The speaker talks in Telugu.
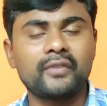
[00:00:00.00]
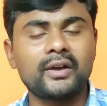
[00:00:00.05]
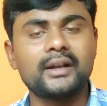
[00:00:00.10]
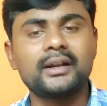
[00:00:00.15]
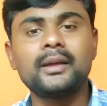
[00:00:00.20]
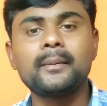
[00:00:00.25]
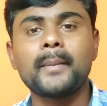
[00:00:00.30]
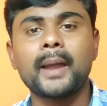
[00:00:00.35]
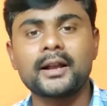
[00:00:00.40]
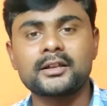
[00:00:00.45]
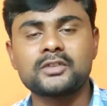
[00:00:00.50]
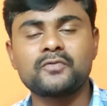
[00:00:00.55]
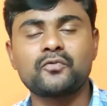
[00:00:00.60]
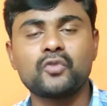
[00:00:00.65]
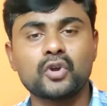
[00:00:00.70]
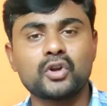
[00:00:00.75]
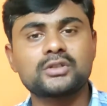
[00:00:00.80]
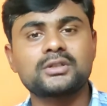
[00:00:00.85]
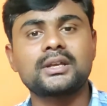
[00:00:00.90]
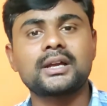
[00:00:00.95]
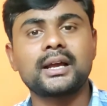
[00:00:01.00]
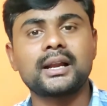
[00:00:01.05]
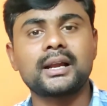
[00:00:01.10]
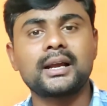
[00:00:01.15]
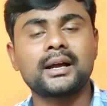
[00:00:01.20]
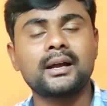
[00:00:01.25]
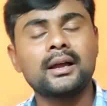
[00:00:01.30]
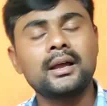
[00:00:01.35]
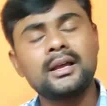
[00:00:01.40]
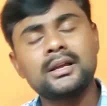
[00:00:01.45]
ఇవ్వాలి మ్యాక్సిమం ఫోన్ వస్తే కనుక
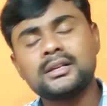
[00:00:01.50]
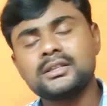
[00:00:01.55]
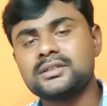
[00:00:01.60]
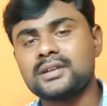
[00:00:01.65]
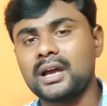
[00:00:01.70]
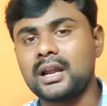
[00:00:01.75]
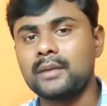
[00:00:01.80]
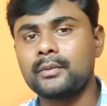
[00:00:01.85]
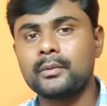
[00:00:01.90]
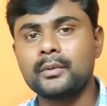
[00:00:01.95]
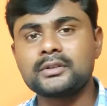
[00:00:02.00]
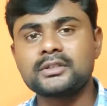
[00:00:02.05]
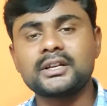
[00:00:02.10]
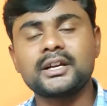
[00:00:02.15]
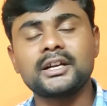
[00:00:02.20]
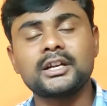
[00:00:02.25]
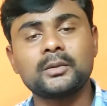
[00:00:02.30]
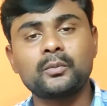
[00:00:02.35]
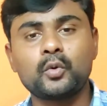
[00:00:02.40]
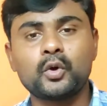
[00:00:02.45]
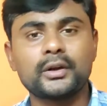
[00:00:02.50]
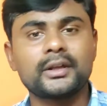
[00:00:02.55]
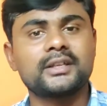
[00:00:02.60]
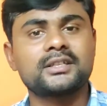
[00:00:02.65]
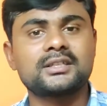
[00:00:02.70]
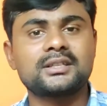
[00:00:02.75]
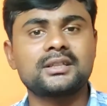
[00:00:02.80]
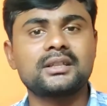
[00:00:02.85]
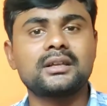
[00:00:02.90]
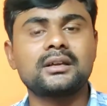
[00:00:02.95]
చాలా మొబైల్స్ గట్టి పోటీ
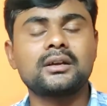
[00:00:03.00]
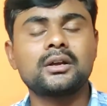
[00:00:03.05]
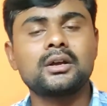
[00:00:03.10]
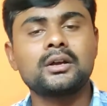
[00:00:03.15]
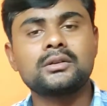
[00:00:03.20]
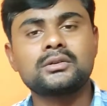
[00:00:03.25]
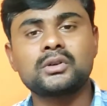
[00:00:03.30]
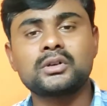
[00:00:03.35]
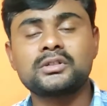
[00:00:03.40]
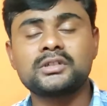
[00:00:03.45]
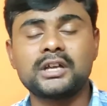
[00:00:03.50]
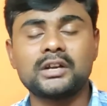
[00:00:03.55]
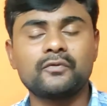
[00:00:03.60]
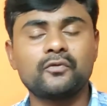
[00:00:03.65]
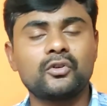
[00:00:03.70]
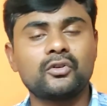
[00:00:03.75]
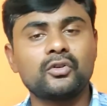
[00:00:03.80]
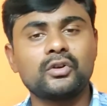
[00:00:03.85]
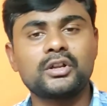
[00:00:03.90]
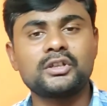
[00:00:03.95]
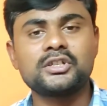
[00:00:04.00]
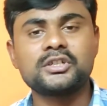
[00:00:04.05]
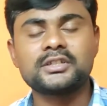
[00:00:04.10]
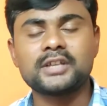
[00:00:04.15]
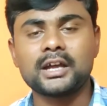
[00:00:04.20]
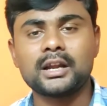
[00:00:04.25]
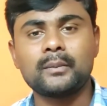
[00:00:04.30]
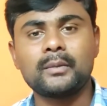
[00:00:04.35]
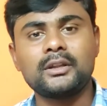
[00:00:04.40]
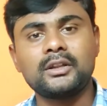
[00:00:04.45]
ఇస్తుంది సో జన్ ఫోన్ గురించి
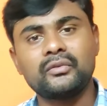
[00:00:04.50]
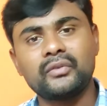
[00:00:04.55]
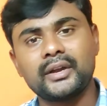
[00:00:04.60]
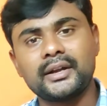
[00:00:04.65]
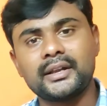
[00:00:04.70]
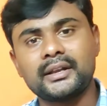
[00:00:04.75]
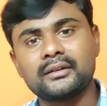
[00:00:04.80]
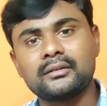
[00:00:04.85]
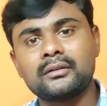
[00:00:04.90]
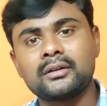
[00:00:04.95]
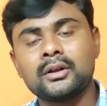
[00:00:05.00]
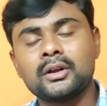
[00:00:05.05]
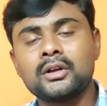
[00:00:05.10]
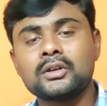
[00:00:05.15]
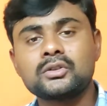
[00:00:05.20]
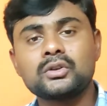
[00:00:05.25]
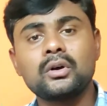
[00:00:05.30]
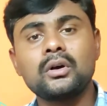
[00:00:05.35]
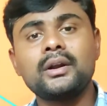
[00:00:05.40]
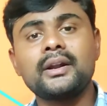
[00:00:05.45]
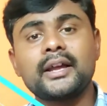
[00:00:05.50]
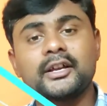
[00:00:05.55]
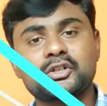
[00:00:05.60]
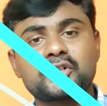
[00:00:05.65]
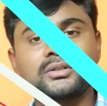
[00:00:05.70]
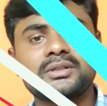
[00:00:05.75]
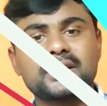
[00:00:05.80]
చాలా మంది వెయిటింగ్ సో నెక్స్ట్